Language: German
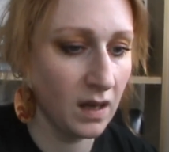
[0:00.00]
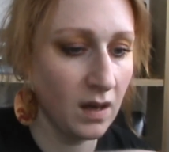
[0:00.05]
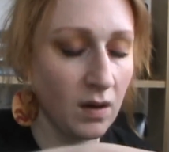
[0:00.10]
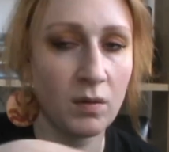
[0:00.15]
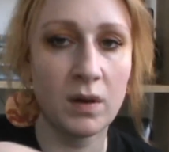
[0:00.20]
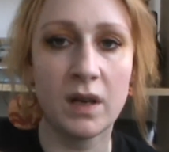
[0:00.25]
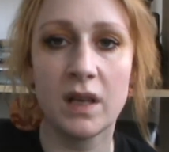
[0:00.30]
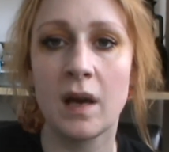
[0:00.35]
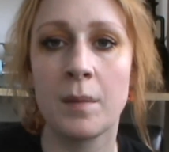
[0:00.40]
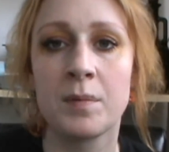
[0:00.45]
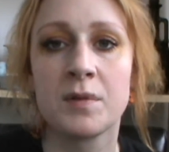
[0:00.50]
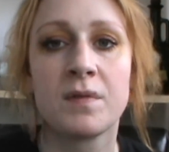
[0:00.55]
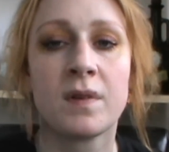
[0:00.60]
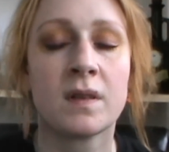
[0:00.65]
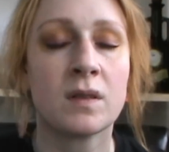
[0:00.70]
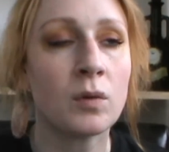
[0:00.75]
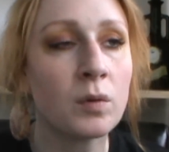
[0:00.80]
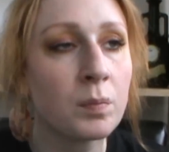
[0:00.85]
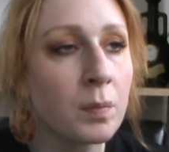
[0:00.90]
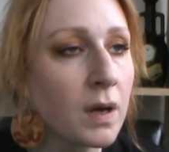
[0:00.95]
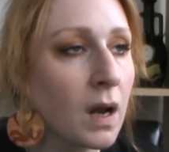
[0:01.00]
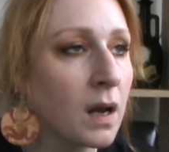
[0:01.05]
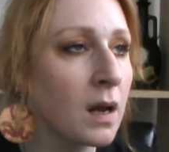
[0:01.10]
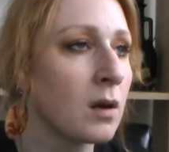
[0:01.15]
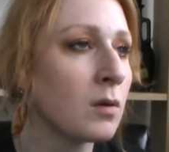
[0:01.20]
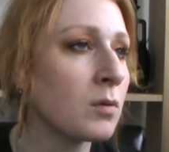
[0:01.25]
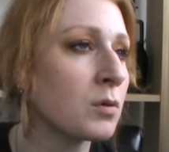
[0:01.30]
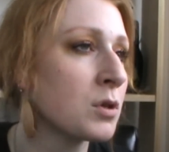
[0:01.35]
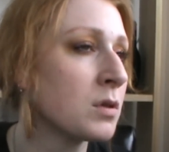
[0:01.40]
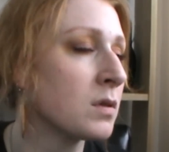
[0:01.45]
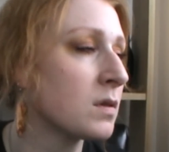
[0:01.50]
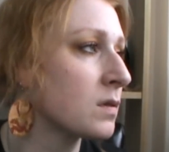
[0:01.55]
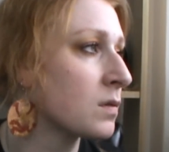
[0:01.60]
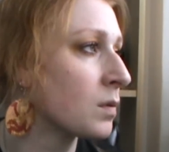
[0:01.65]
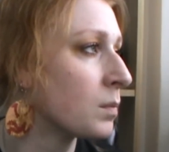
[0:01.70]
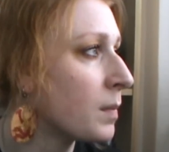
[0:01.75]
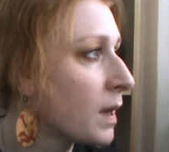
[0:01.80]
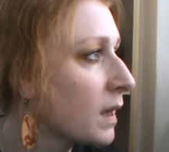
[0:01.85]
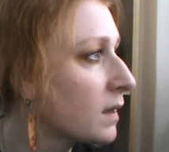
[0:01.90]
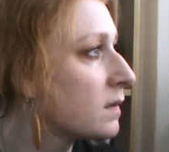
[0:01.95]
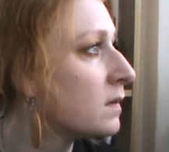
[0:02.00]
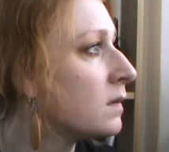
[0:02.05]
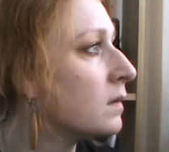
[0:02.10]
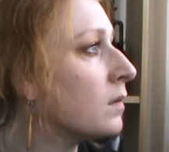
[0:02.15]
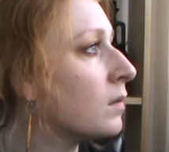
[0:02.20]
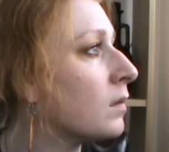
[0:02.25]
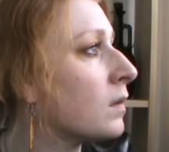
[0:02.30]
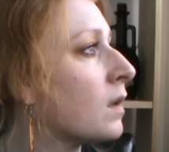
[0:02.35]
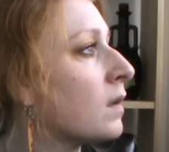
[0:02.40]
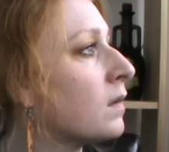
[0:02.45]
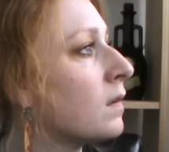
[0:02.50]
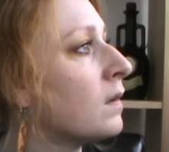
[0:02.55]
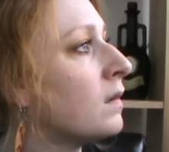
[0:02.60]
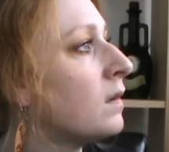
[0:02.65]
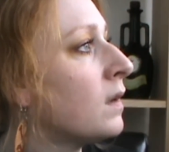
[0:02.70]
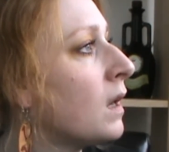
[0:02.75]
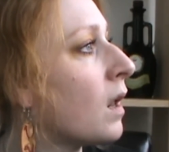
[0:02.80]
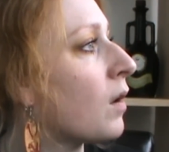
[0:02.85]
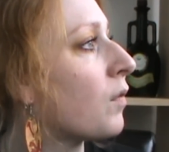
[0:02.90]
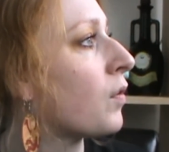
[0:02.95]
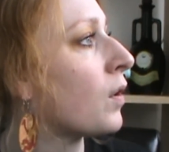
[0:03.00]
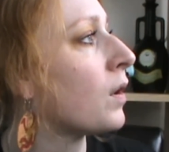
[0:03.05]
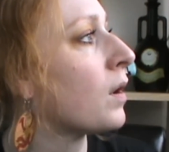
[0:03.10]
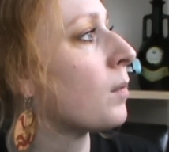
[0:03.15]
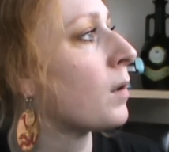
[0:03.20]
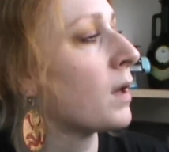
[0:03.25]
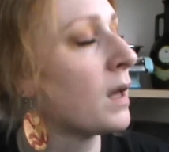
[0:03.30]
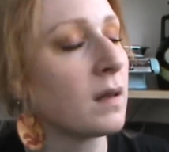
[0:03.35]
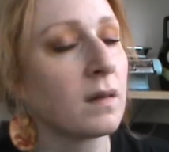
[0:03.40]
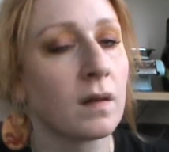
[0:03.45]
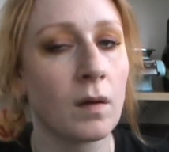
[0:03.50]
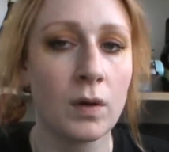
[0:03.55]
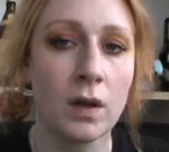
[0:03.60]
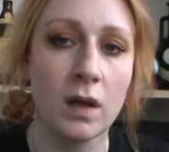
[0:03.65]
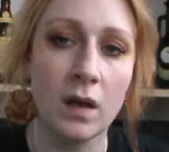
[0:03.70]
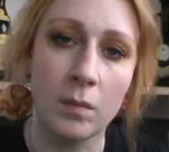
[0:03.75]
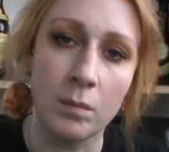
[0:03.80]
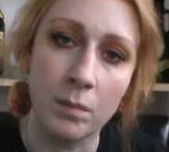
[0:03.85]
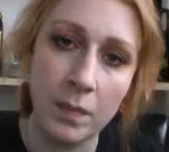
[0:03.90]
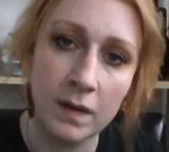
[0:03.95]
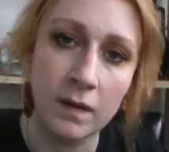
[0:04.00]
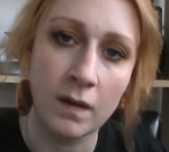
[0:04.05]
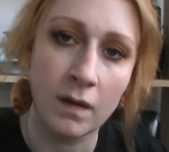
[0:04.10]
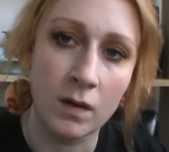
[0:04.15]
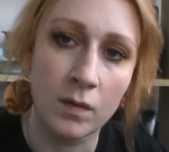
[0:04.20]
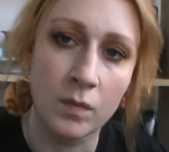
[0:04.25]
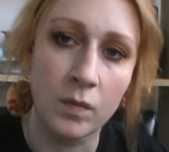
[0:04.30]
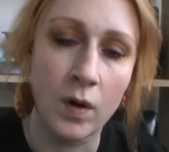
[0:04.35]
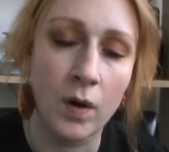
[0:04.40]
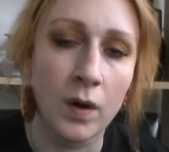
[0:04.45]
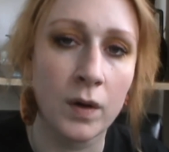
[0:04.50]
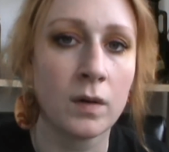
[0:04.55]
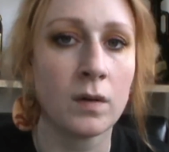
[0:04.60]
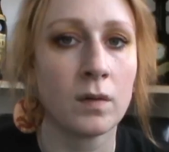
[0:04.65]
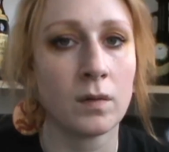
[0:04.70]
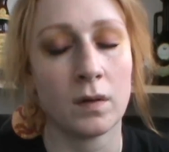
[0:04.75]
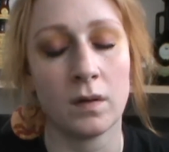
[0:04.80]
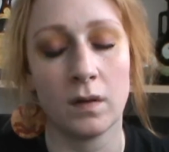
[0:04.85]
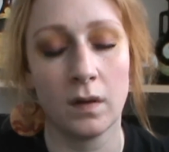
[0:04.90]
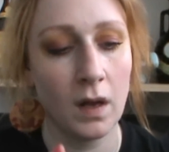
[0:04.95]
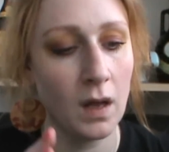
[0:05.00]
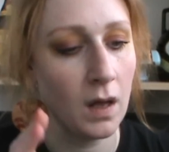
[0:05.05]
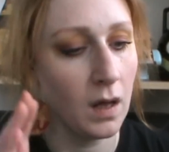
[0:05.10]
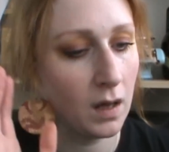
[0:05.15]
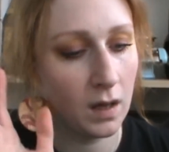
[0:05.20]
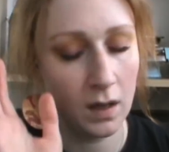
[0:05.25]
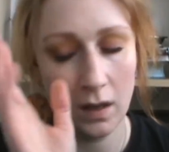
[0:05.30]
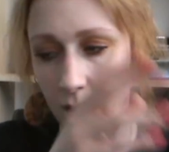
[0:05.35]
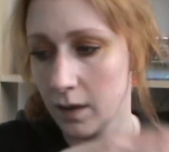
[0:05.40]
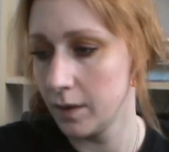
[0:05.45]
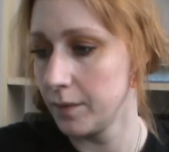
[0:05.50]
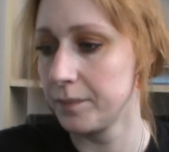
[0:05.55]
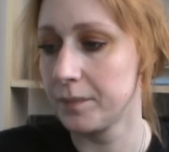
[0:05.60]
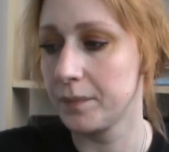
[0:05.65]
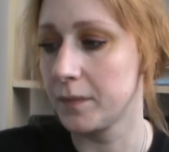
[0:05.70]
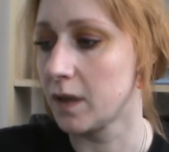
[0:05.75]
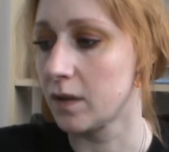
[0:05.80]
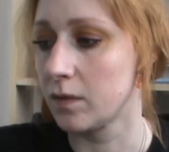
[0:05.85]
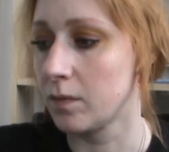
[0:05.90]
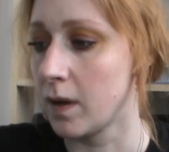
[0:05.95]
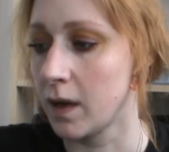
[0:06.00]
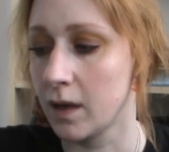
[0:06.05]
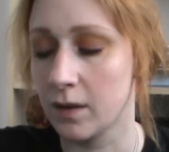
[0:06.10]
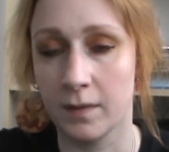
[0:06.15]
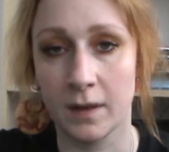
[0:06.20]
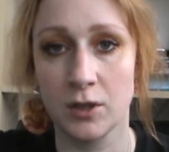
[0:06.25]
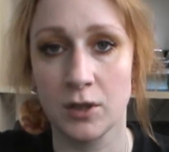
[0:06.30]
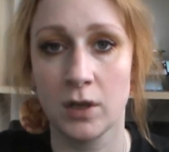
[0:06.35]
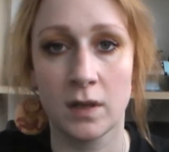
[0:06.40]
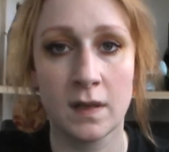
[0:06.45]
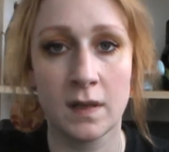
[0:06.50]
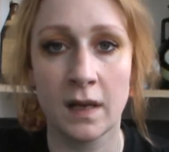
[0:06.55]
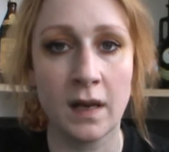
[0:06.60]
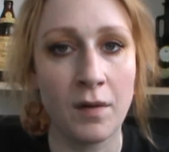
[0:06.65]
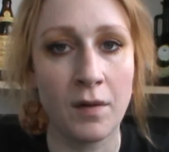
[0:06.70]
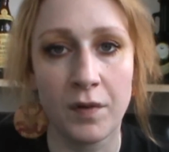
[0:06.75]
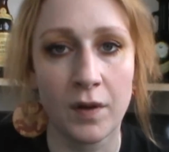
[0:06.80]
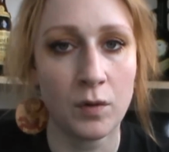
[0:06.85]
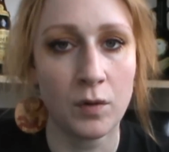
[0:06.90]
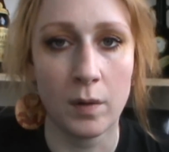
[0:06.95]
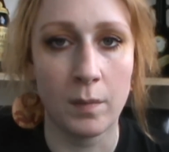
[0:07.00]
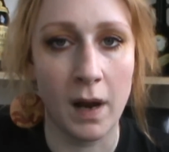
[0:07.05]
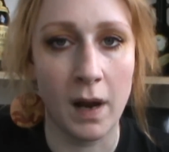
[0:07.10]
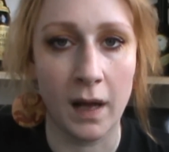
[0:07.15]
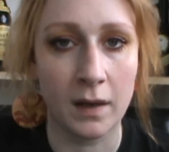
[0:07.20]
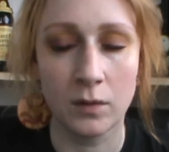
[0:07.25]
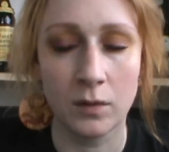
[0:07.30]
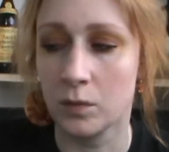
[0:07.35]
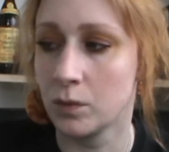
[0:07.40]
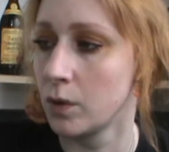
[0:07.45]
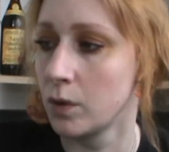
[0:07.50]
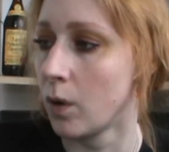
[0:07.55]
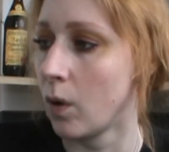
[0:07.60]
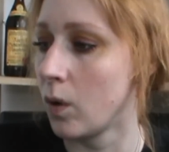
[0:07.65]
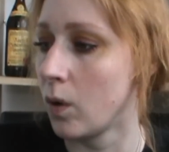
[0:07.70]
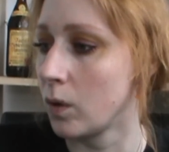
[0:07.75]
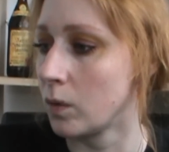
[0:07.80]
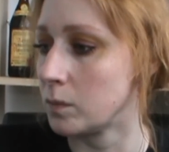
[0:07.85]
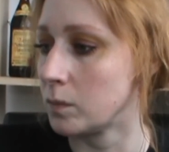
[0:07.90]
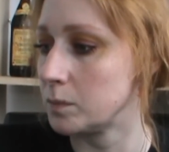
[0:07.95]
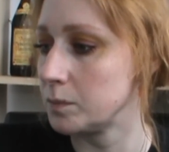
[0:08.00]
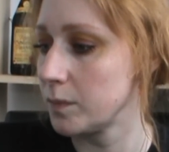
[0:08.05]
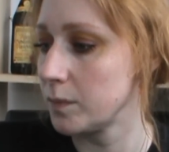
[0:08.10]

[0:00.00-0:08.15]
Und ich habe es versucht mit anderen Lotions zu mixen und dann sind die davon aber jetzt auch nicht eben besser geworden und das war Quatsch. Das hat einfach nur im Laden gut gerochen.